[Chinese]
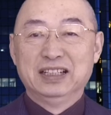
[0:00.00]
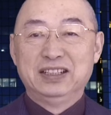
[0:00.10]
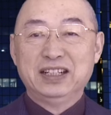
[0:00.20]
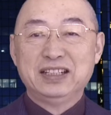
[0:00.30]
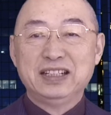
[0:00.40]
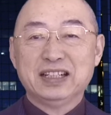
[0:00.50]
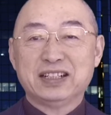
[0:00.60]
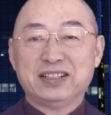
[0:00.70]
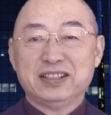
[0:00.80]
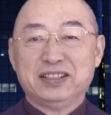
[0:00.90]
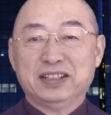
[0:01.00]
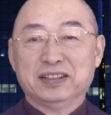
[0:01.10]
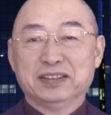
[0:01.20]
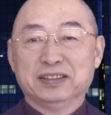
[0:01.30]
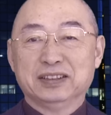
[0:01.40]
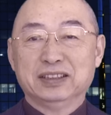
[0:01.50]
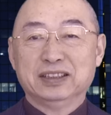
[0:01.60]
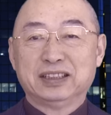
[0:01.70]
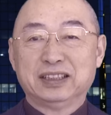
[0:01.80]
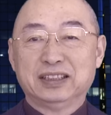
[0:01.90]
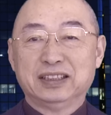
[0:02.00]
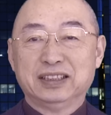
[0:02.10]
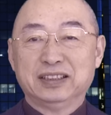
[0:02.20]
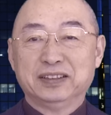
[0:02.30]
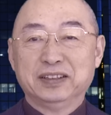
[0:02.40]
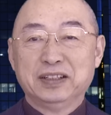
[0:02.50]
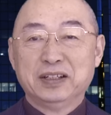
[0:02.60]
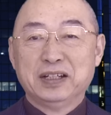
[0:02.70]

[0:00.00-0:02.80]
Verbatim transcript: 杰森这个事情是。